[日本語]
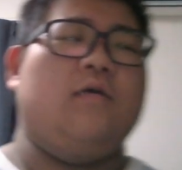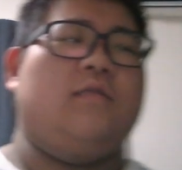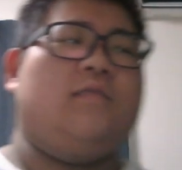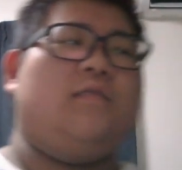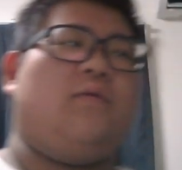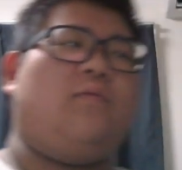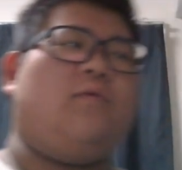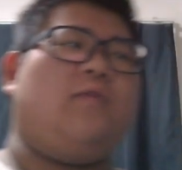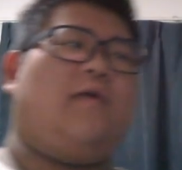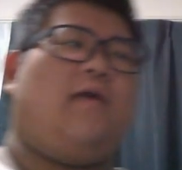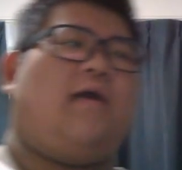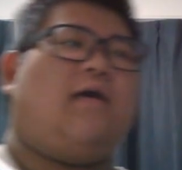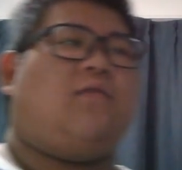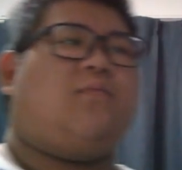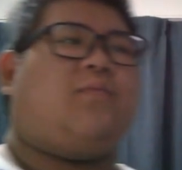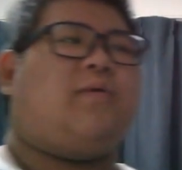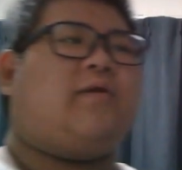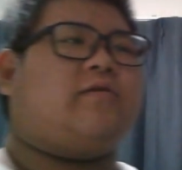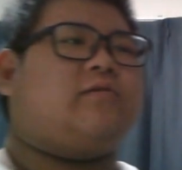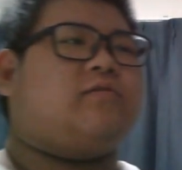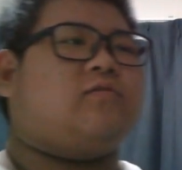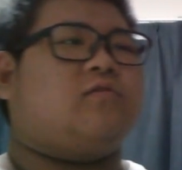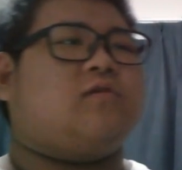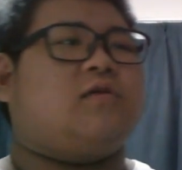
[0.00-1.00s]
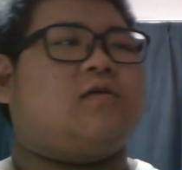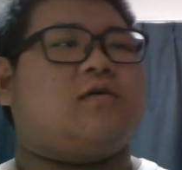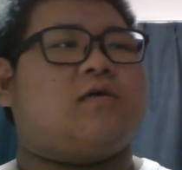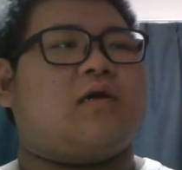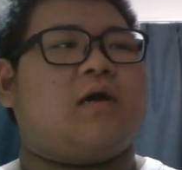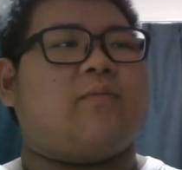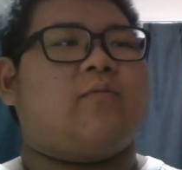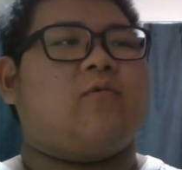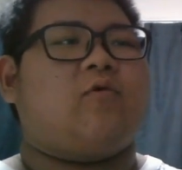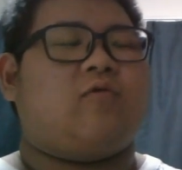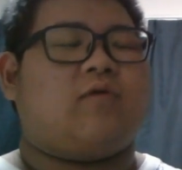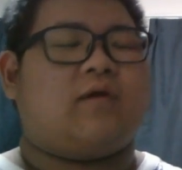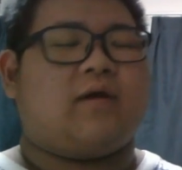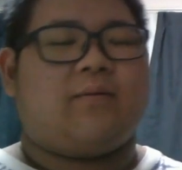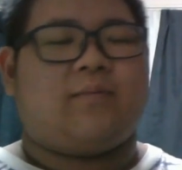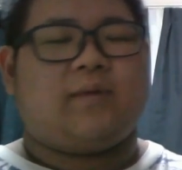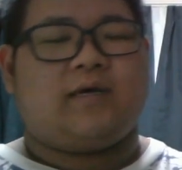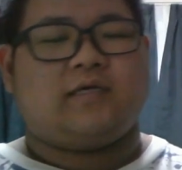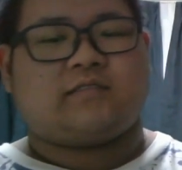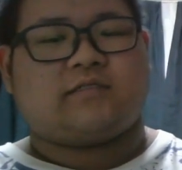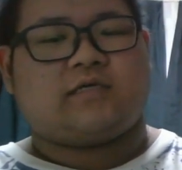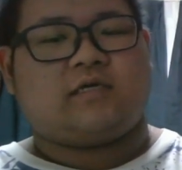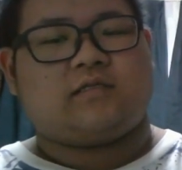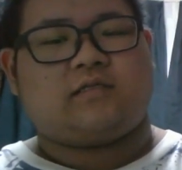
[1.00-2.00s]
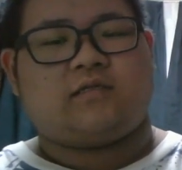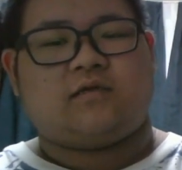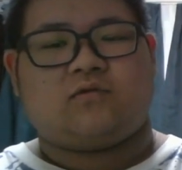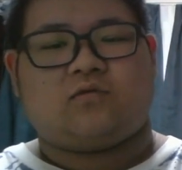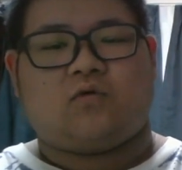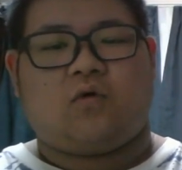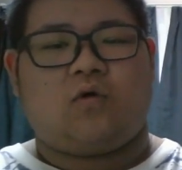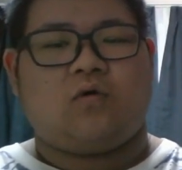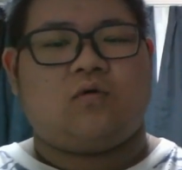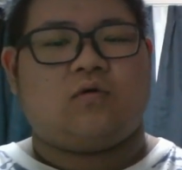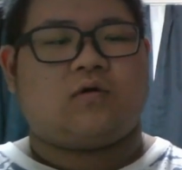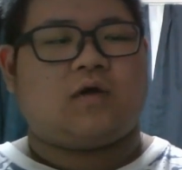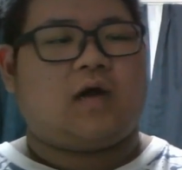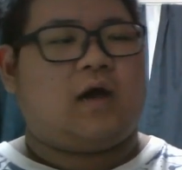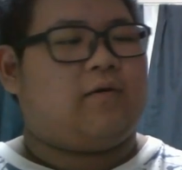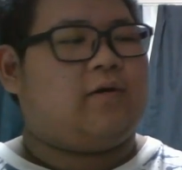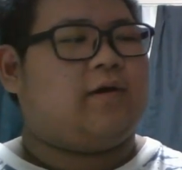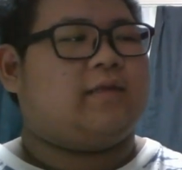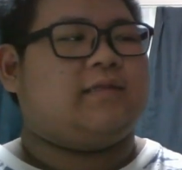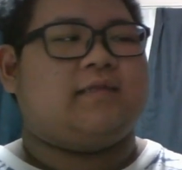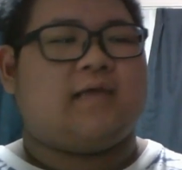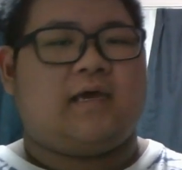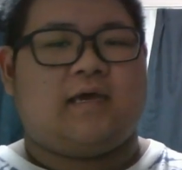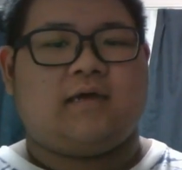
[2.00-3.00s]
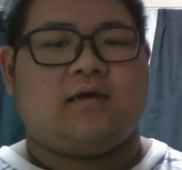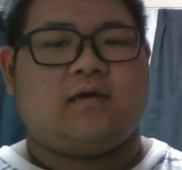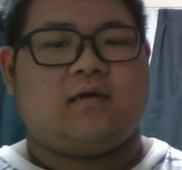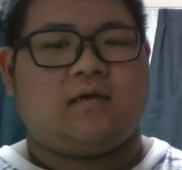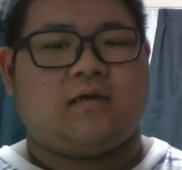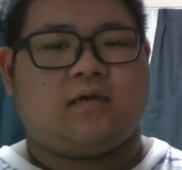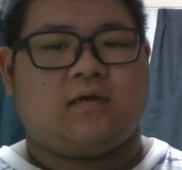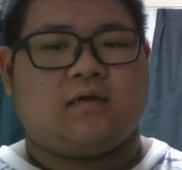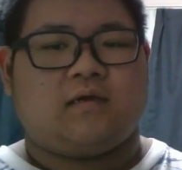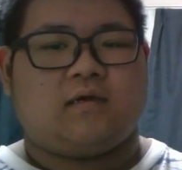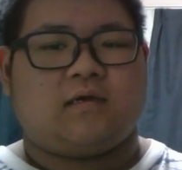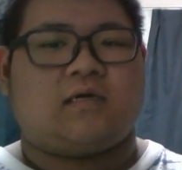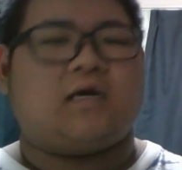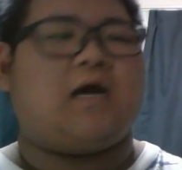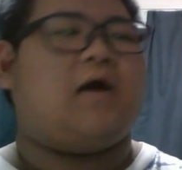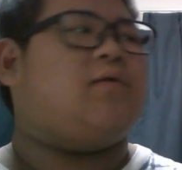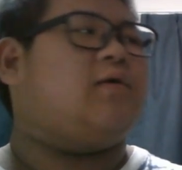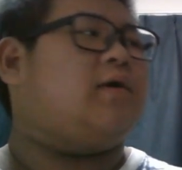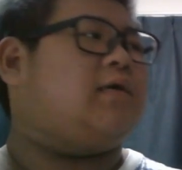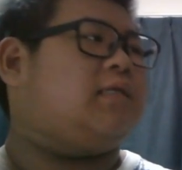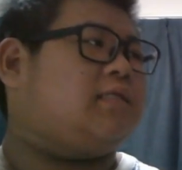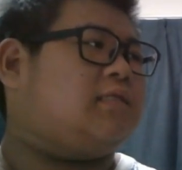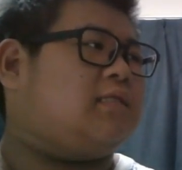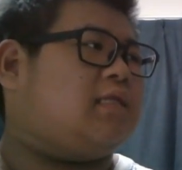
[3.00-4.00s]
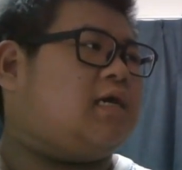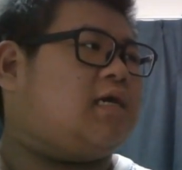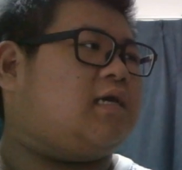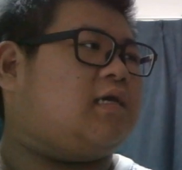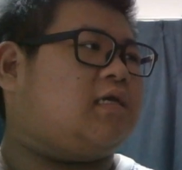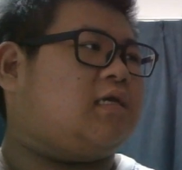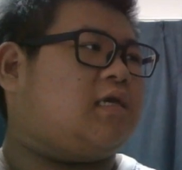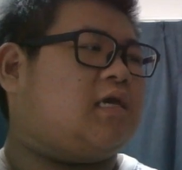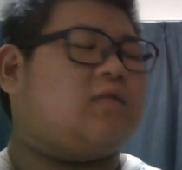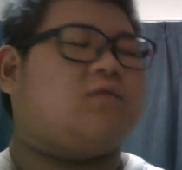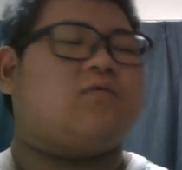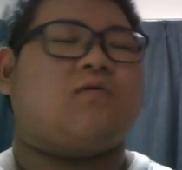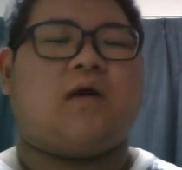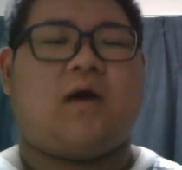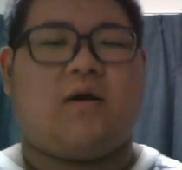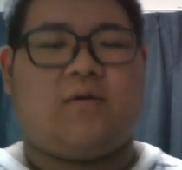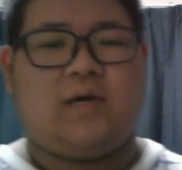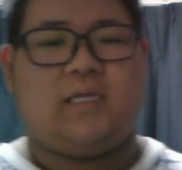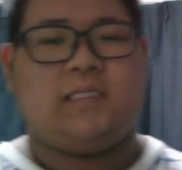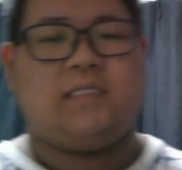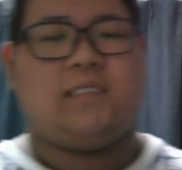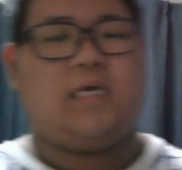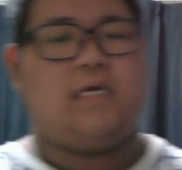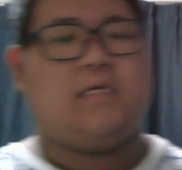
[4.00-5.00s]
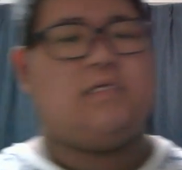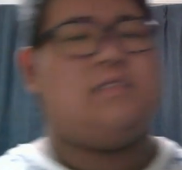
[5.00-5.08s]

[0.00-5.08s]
でもねあのパナソニックはもう俺が前使ってるのとほ変わんない変わんないけど変わんない。ん